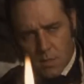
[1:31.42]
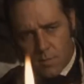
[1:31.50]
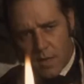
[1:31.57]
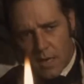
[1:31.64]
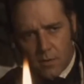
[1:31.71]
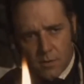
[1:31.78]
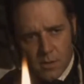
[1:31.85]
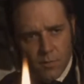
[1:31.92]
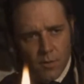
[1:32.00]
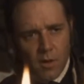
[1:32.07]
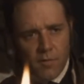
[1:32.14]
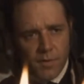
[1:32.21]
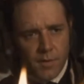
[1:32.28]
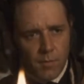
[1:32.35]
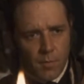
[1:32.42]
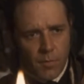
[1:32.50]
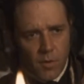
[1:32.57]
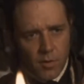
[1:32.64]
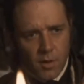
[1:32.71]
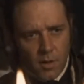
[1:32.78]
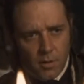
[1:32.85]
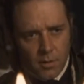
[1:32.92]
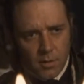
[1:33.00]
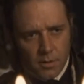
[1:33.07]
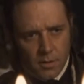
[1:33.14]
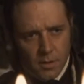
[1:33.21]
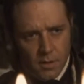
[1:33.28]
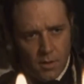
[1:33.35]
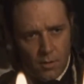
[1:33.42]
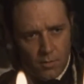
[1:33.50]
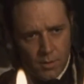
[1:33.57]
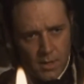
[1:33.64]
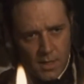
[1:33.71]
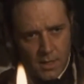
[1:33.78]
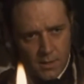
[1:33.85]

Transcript: Un des marins lui avait proposé son manteau tant la nuit était